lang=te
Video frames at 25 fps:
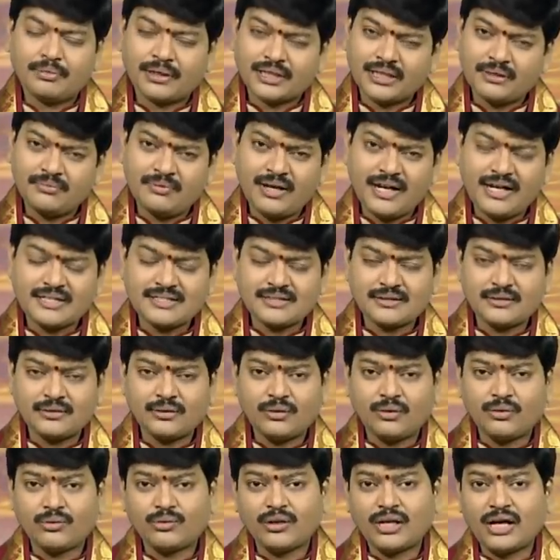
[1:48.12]
ప్రతి
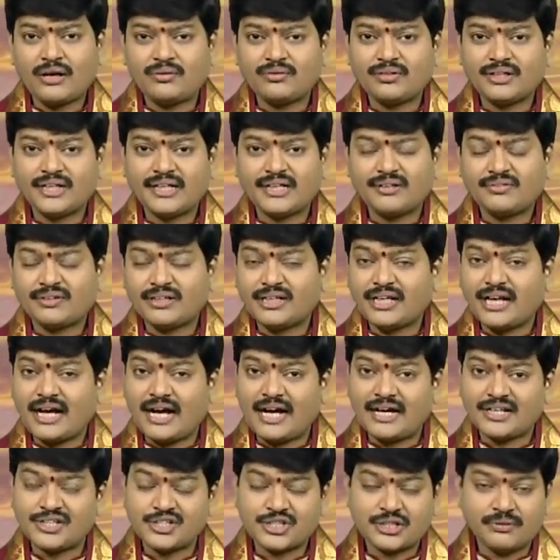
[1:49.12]
మాసంలో కూడా ఉండేటువంటి
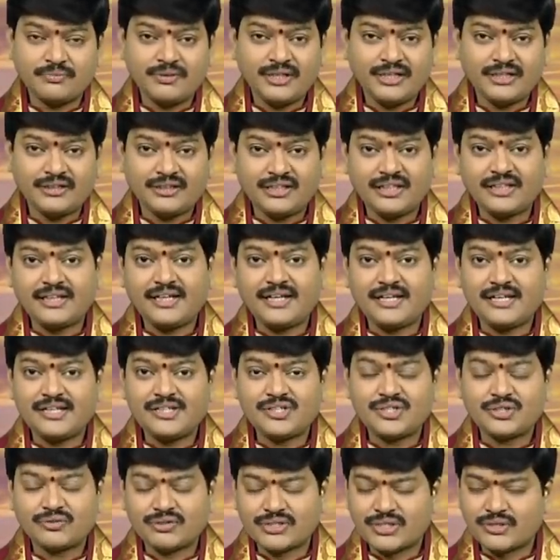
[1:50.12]
అష్టమి తిది
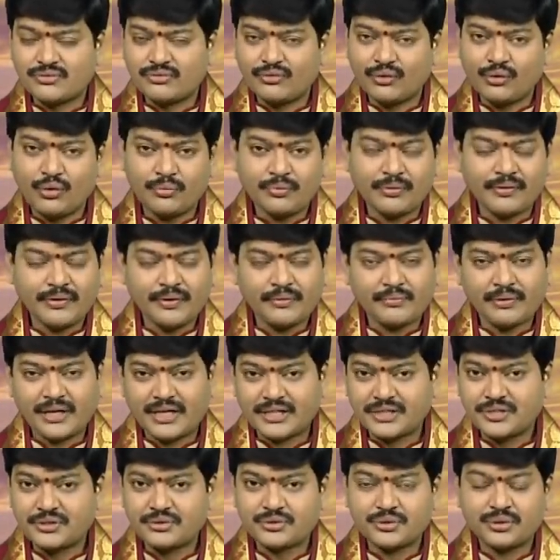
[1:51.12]
శివస్వరూపమే
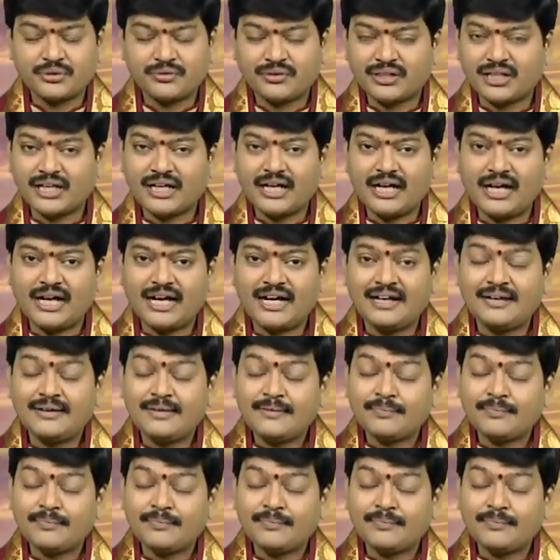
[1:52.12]
భాషిస్తూ ఉండగా